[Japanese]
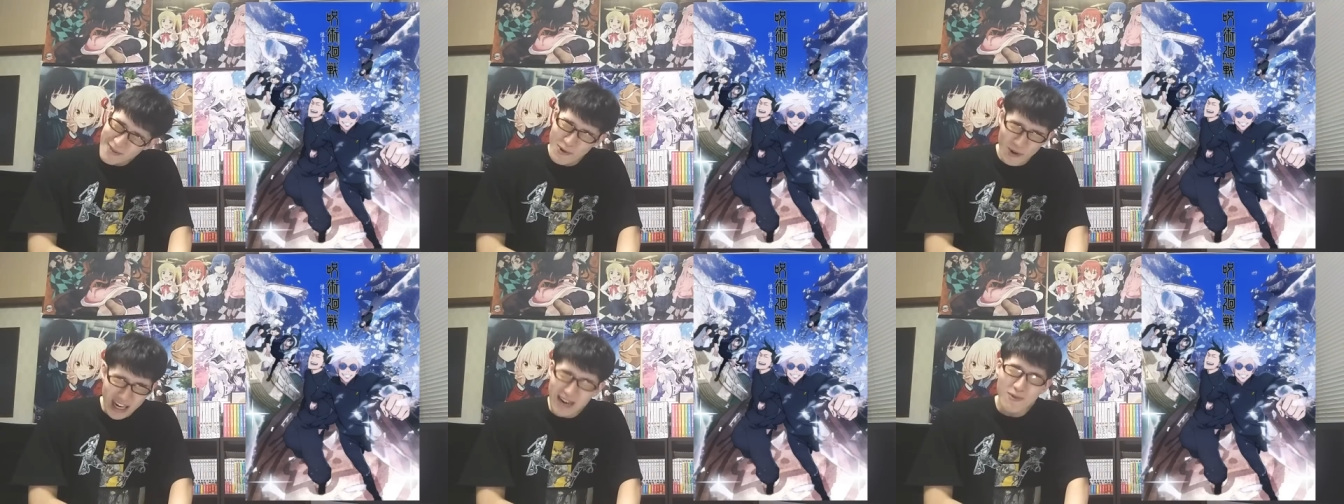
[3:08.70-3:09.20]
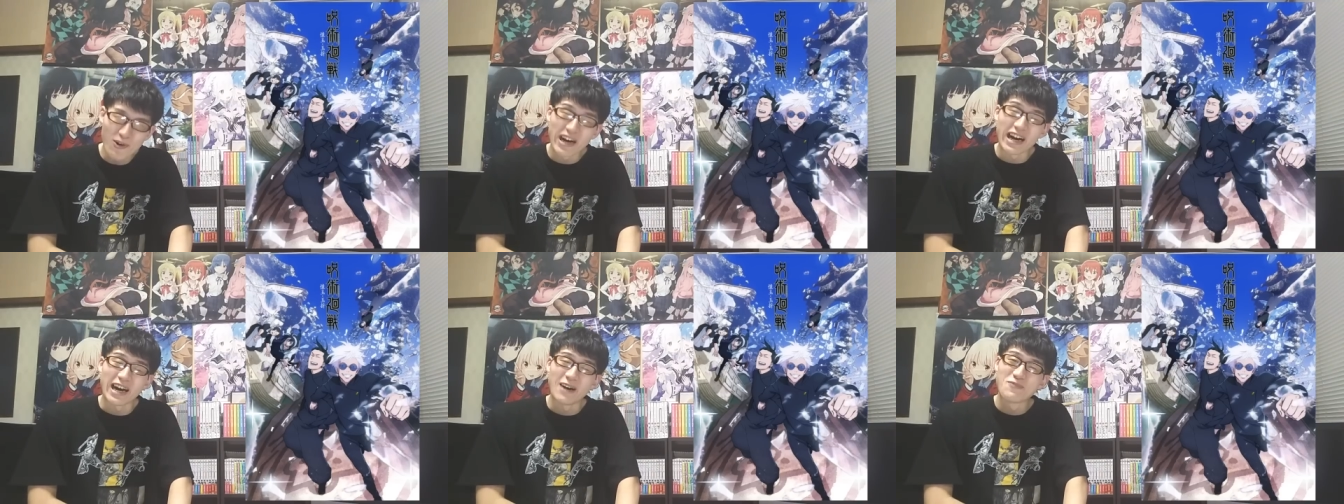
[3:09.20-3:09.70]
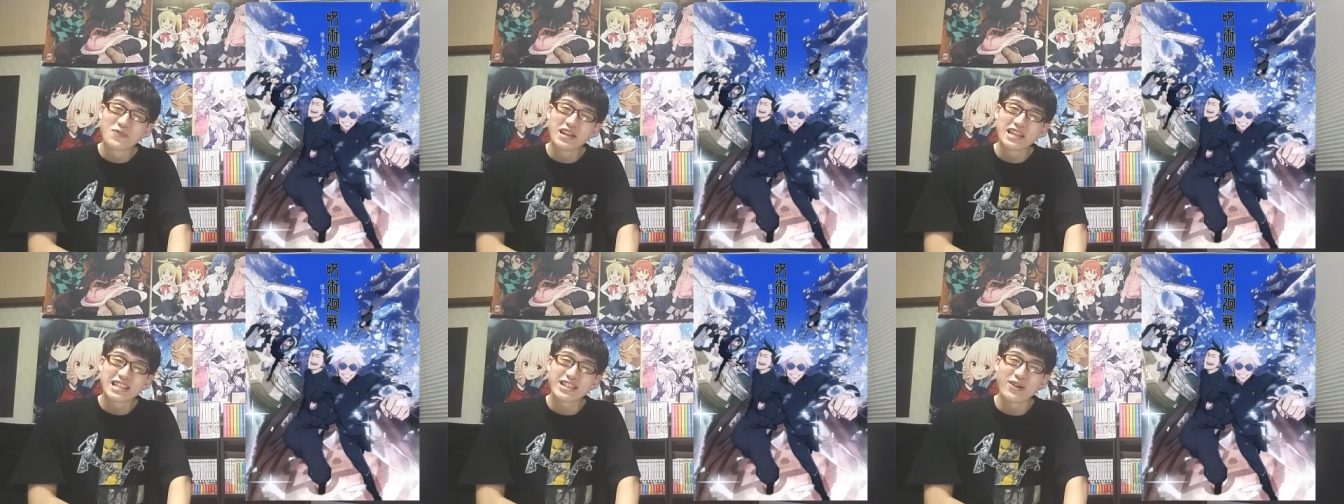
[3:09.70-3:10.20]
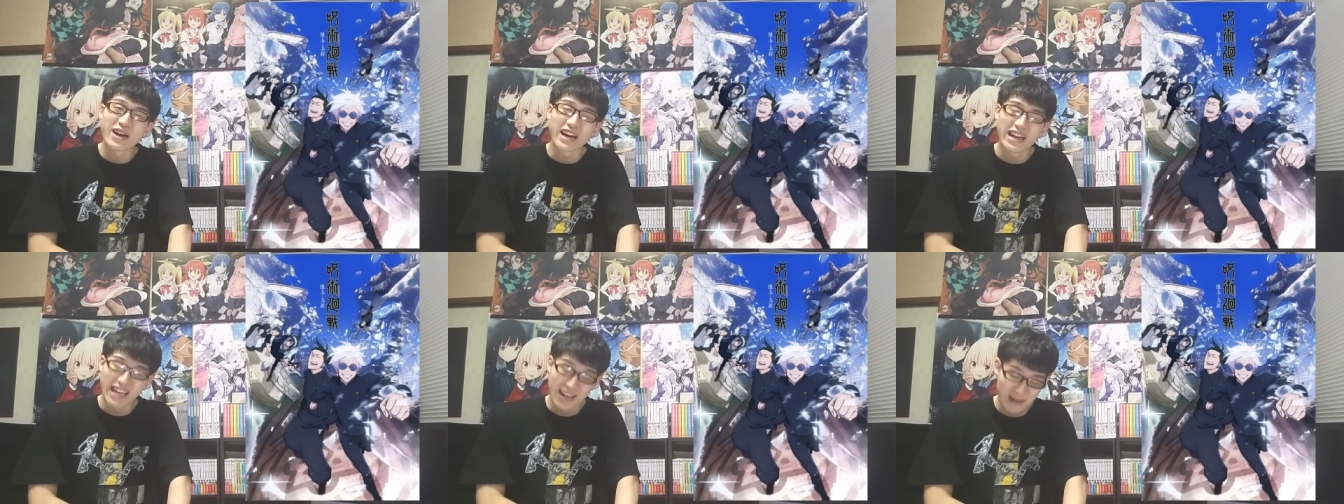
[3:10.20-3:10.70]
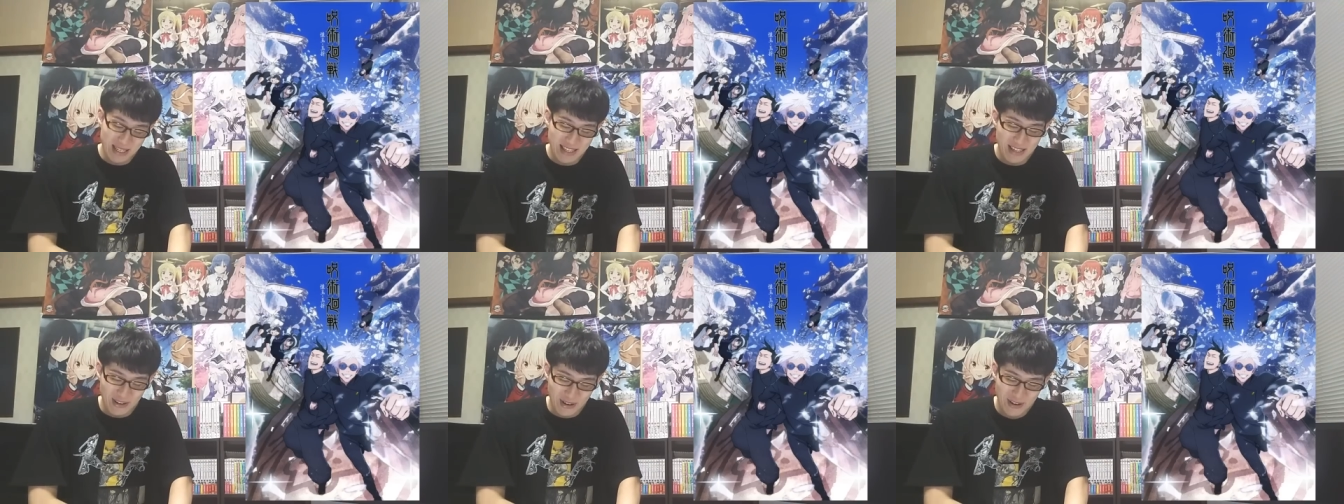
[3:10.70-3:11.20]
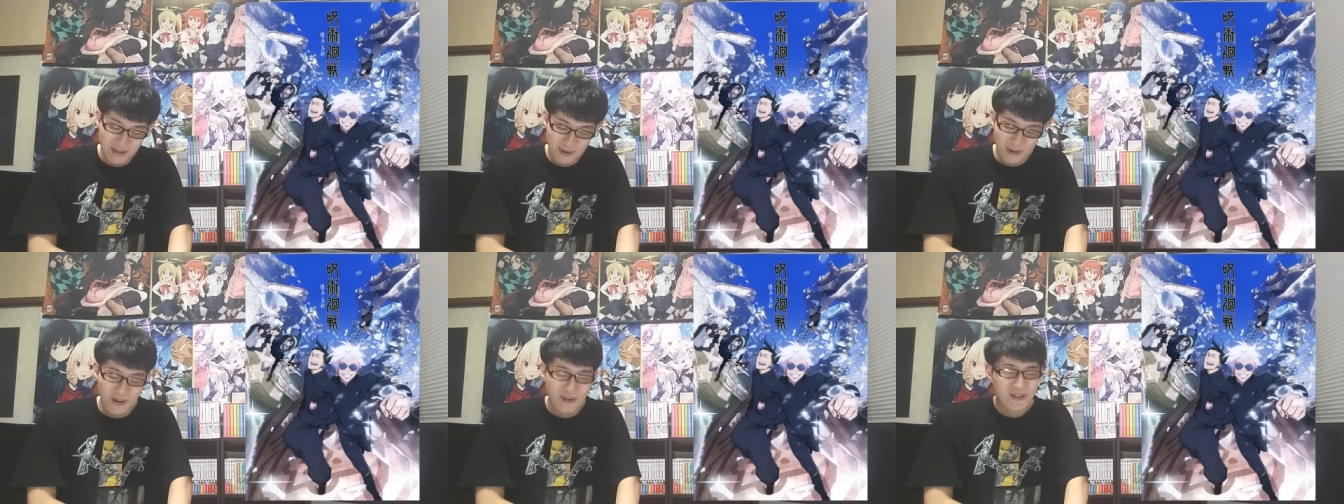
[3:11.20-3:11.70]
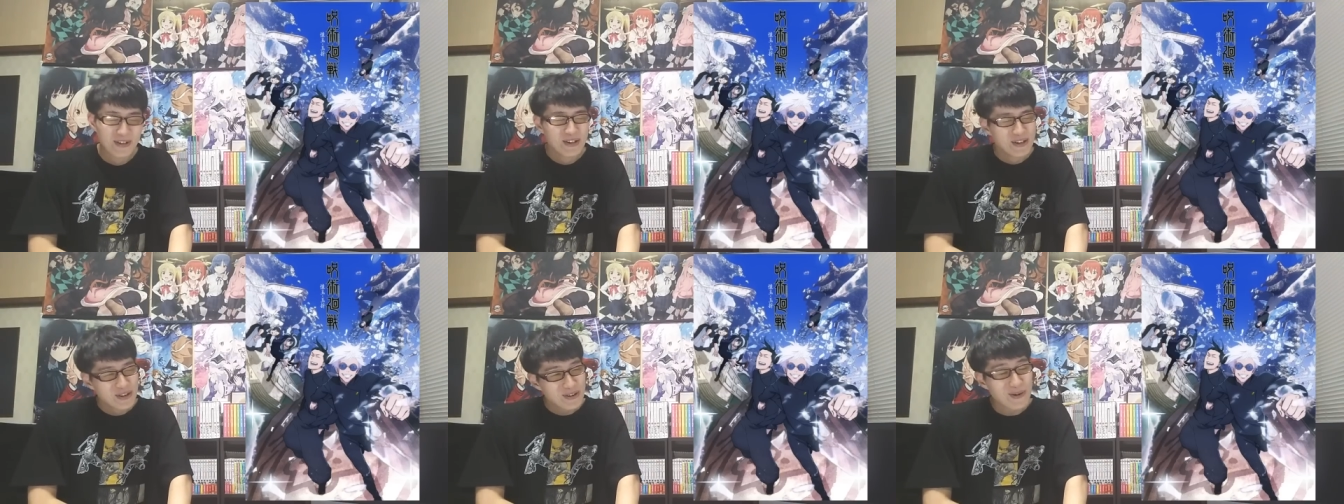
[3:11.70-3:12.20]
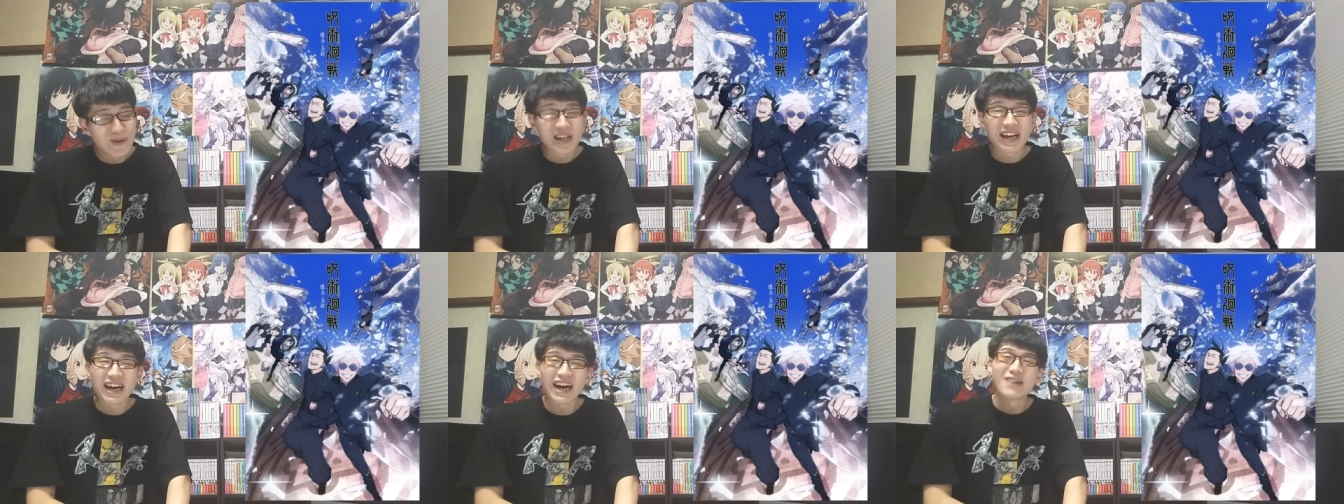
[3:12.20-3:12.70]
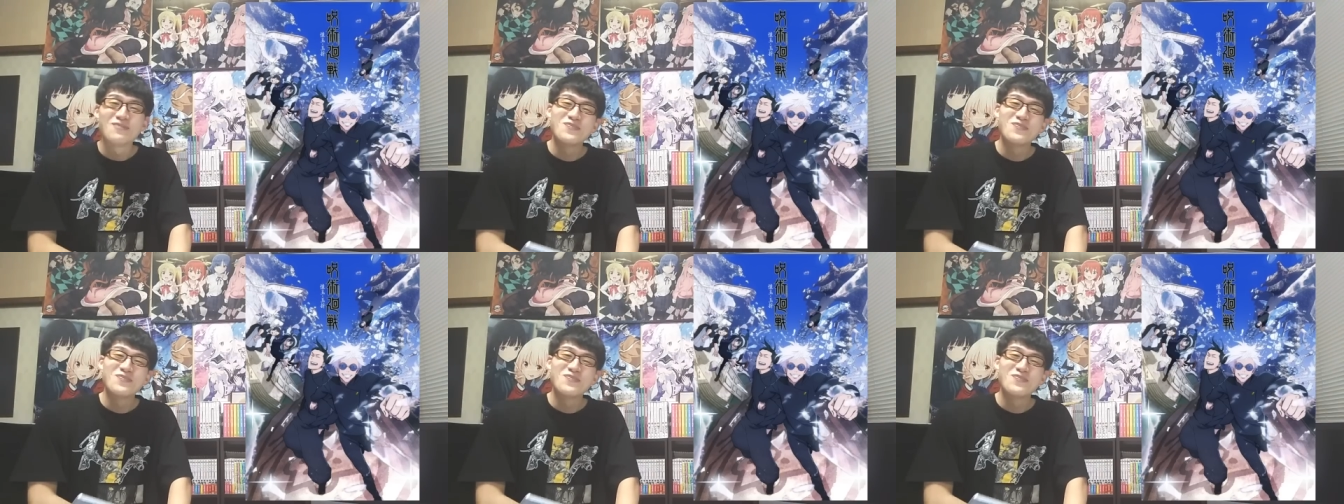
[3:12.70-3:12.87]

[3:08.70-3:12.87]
もかもが1話からやばすぎるもうこれが